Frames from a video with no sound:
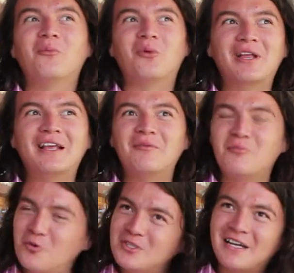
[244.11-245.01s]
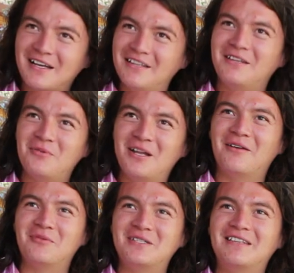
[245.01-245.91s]
porque mucha gente
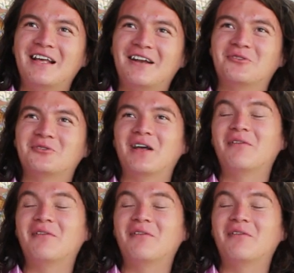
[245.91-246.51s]
viene a visitarnos,